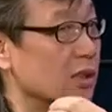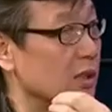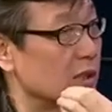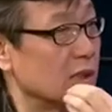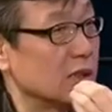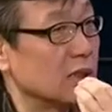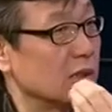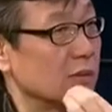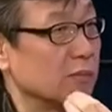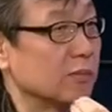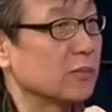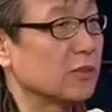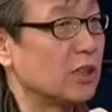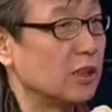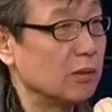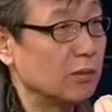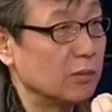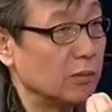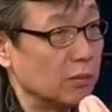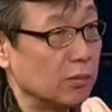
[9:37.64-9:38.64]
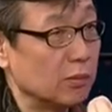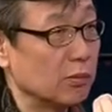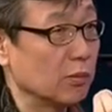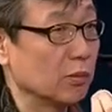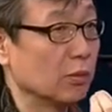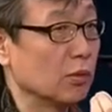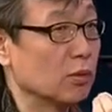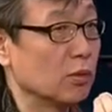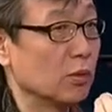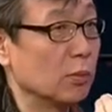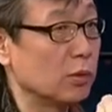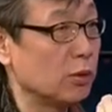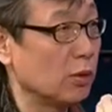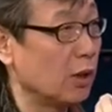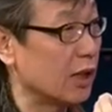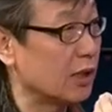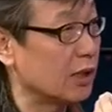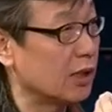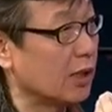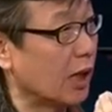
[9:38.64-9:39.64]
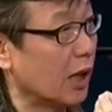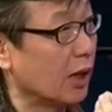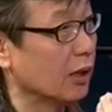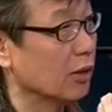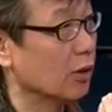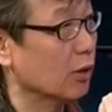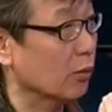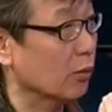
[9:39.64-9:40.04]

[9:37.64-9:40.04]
是。我说不出来在哪里有